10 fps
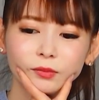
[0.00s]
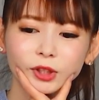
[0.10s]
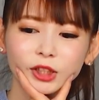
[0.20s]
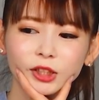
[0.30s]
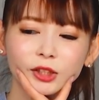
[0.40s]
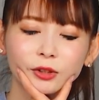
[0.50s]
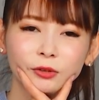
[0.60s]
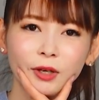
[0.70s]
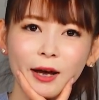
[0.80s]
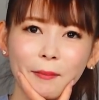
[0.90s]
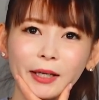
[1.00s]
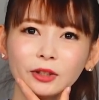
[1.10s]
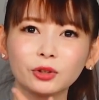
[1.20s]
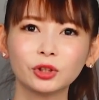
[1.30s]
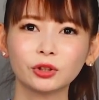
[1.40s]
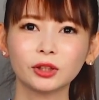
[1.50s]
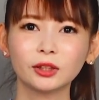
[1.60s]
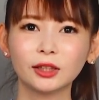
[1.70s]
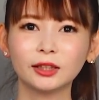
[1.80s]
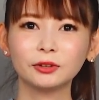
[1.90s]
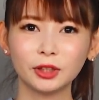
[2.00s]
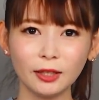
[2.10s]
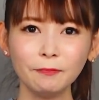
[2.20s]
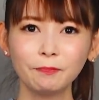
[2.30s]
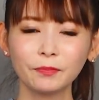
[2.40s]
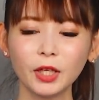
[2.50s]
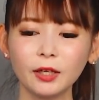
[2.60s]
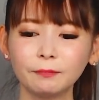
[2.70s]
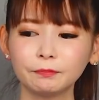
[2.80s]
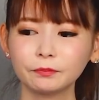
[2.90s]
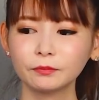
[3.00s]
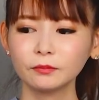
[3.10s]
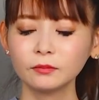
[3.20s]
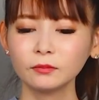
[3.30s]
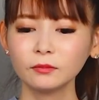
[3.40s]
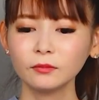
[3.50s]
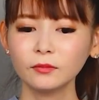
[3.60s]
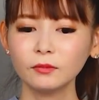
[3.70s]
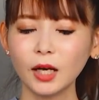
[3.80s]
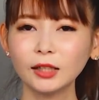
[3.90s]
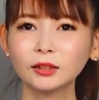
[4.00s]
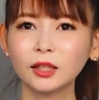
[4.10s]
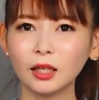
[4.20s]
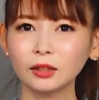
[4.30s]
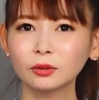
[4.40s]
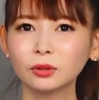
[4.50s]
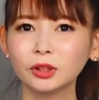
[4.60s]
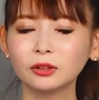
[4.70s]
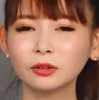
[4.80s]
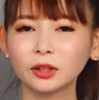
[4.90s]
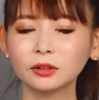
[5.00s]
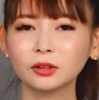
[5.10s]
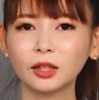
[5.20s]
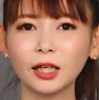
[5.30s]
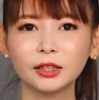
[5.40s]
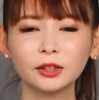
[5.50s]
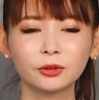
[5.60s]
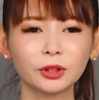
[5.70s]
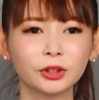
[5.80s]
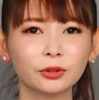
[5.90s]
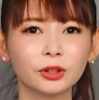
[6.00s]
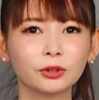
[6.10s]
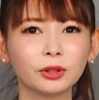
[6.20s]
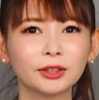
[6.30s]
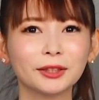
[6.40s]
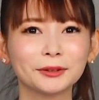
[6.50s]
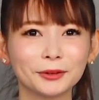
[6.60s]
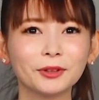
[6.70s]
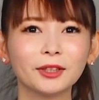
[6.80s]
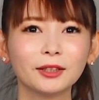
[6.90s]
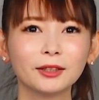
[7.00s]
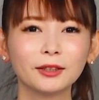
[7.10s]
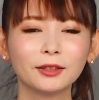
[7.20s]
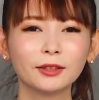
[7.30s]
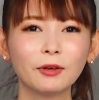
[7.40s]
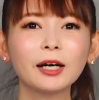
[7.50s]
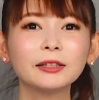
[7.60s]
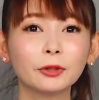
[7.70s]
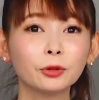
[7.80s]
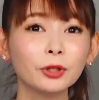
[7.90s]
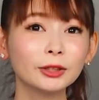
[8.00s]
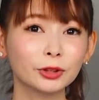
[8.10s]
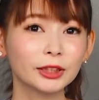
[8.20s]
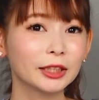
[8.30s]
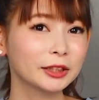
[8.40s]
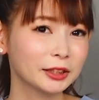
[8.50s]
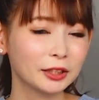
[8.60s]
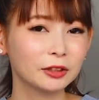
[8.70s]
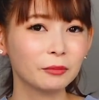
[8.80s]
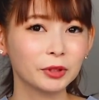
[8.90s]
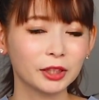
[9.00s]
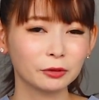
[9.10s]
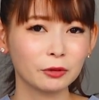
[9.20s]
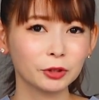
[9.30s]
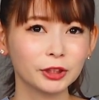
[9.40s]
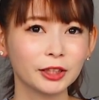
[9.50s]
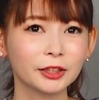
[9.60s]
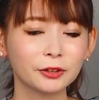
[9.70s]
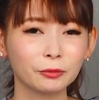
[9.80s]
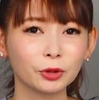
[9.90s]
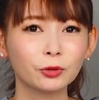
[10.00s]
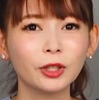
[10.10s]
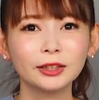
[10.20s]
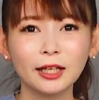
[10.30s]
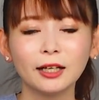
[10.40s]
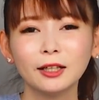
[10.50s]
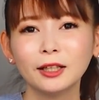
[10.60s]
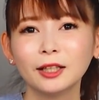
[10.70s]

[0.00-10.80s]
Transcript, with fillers: シンジ君はマリと一緒に出てくじゃん。でアスカどこにいるのかといったら端っこで一人で座ってたんですよ。わかんない、このあと幸せになるためになのかもしれないけど、でもそこはさ、